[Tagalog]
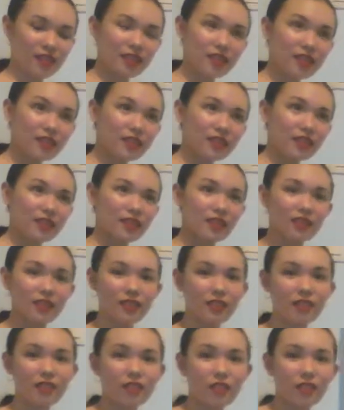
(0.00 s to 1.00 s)
Toyo.
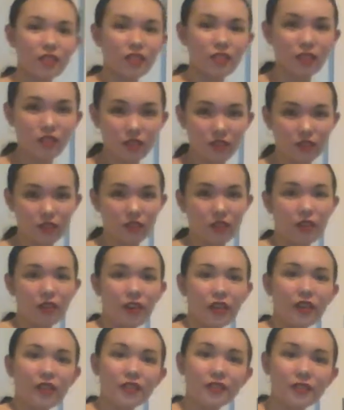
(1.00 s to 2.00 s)

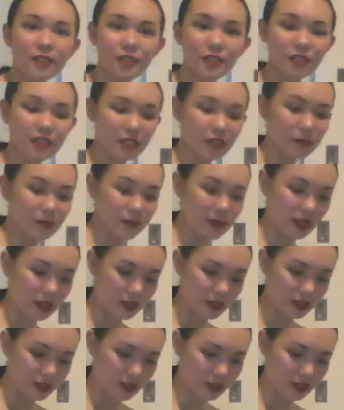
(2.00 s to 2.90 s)
Toyo, ano pa?